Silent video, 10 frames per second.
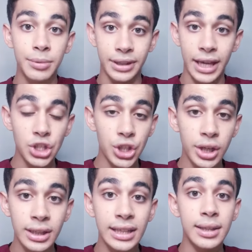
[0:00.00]
بيتحشر
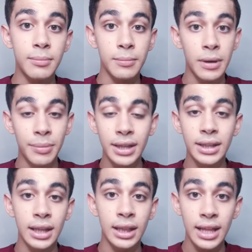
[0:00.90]
نت... ما
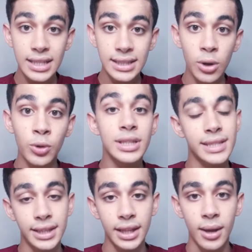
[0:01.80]
بين اللثه
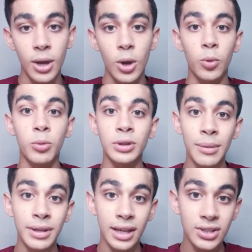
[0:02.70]
والسنه
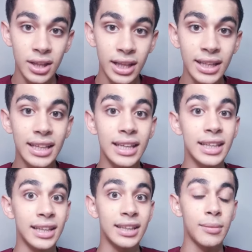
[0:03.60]
وده بيحصل ليه نتيجه
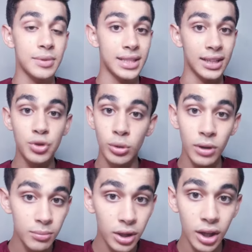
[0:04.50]
ان انت ما بتستخدمش
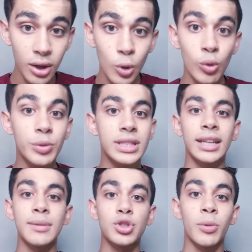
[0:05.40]
المضمضه وما
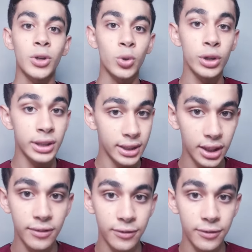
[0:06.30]
بتستخدمش برده الدنتال